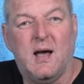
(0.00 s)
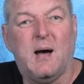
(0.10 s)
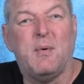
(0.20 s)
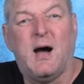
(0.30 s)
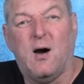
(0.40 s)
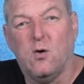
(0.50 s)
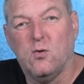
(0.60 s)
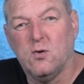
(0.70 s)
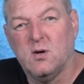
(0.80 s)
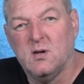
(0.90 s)
aber
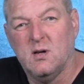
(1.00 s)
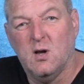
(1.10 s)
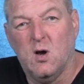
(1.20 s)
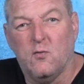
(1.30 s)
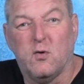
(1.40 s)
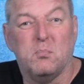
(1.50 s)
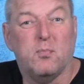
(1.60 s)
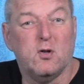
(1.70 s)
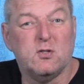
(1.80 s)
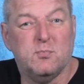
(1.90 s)
auch von
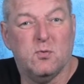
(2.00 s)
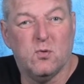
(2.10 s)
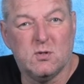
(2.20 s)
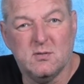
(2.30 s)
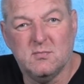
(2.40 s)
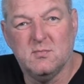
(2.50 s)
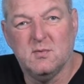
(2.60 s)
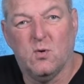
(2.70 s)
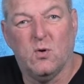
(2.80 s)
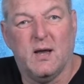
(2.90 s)

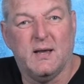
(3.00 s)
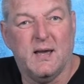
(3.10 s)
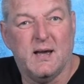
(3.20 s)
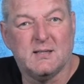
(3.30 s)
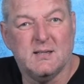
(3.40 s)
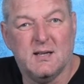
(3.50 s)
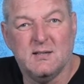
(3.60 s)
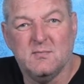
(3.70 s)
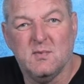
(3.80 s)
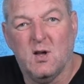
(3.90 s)
Postboten oder
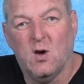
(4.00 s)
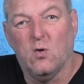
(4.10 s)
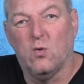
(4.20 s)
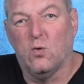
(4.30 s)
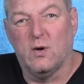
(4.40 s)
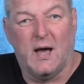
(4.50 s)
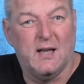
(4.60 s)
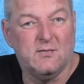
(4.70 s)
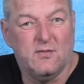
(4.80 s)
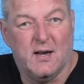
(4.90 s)
Gärtnern oder
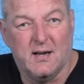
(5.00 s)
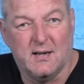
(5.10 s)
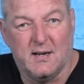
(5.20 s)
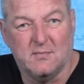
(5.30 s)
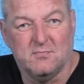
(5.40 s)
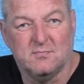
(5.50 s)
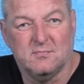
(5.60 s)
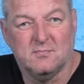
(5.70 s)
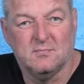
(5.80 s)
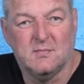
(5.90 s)
Handwerkern.
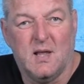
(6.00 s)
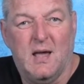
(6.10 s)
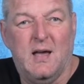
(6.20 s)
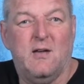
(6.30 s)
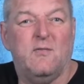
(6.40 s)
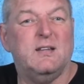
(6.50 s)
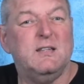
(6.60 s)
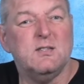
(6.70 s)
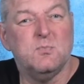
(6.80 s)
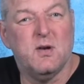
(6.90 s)
Wenn
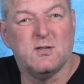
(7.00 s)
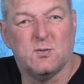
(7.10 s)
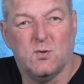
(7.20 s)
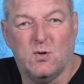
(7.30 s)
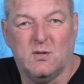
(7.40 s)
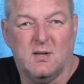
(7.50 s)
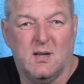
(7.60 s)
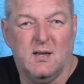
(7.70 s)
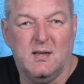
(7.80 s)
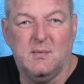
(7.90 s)
diese Personen
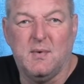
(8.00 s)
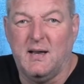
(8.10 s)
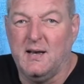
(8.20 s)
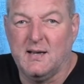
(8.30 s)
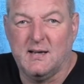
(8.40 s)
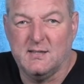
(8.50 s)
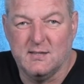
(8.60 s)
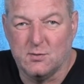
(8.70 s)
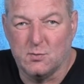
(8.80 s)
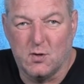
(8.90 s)
ihm ein
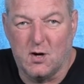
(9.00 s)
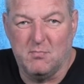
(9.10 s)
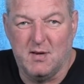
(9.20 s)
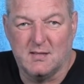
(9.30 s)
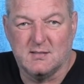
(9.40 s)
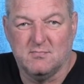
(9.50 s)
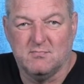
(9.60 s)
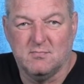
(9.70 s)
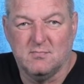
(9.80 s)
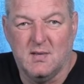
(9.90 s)
Leckerchen zukommen
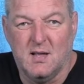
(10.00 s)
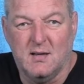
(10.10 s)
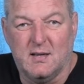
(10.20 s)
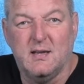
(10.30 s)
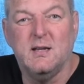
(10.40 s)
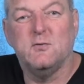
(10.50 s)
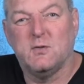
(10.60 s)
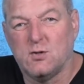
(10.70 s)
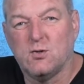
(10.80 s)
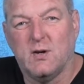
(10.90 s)
lassen, dann hilft
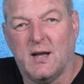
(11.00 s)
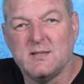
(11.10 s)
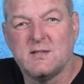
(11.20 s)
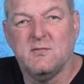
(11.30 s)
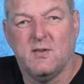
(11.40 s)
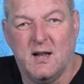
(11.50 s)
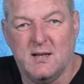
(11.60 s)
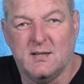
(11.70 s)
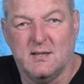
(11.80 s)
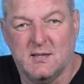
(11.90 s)
das schon ganz
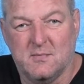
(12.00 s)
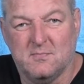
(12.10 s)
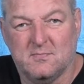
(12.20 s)
gewaltig.